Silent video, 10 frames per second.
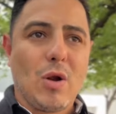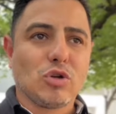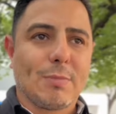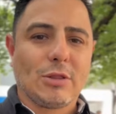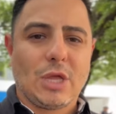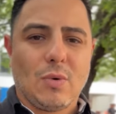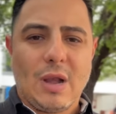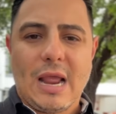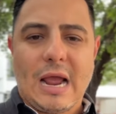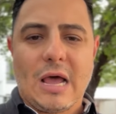Guzmán tiene un
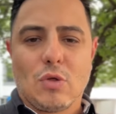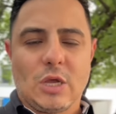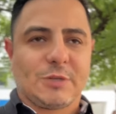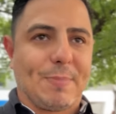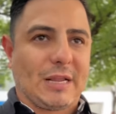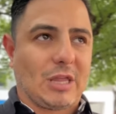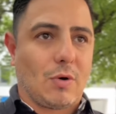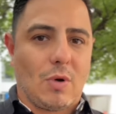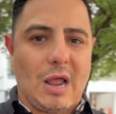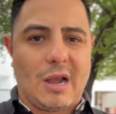legado
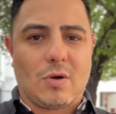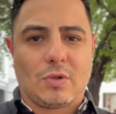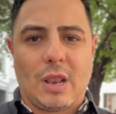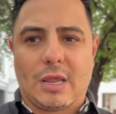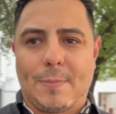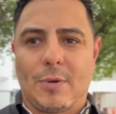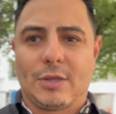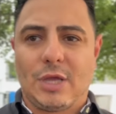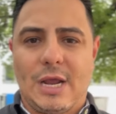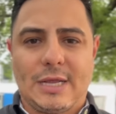espectacular con el equipo de
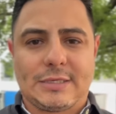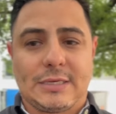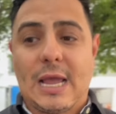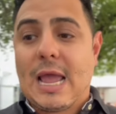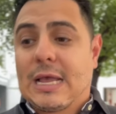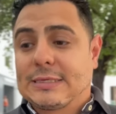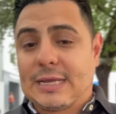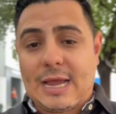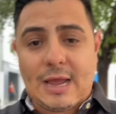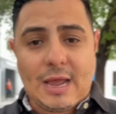Tigres.
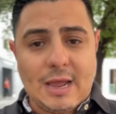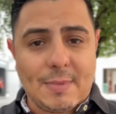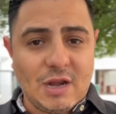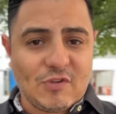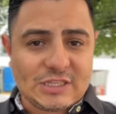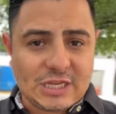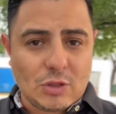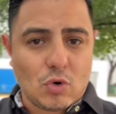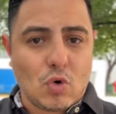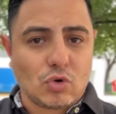Se ha
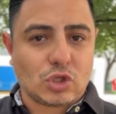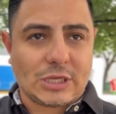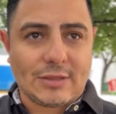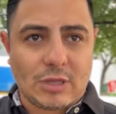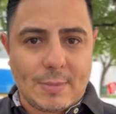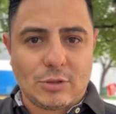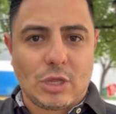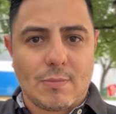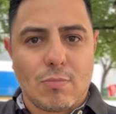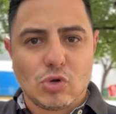manifestado constantemente
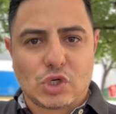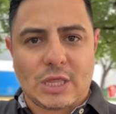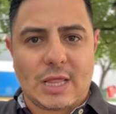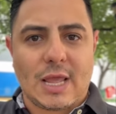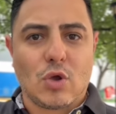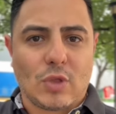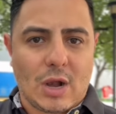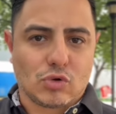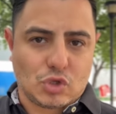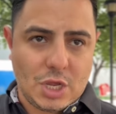en búsqueda de ayudar a
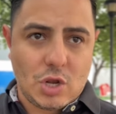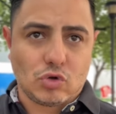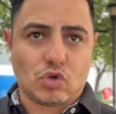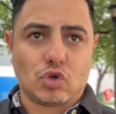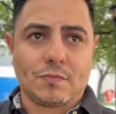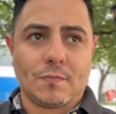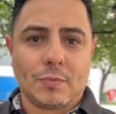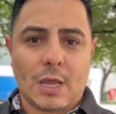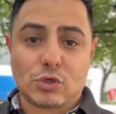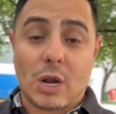los niños,
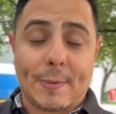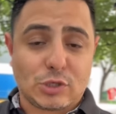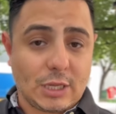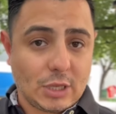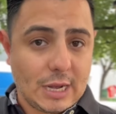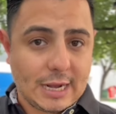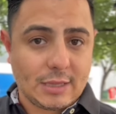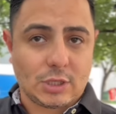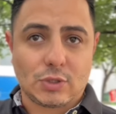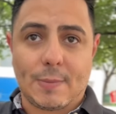es una persona
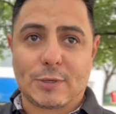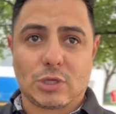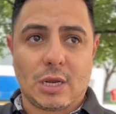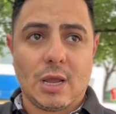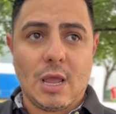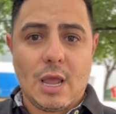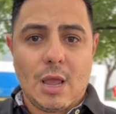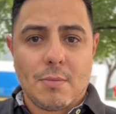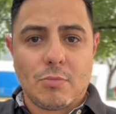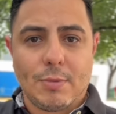inteligente, es una persona
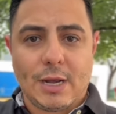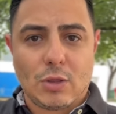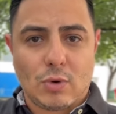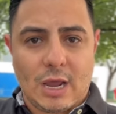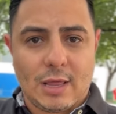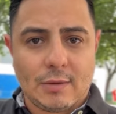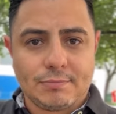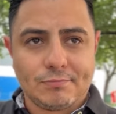muy bien educada.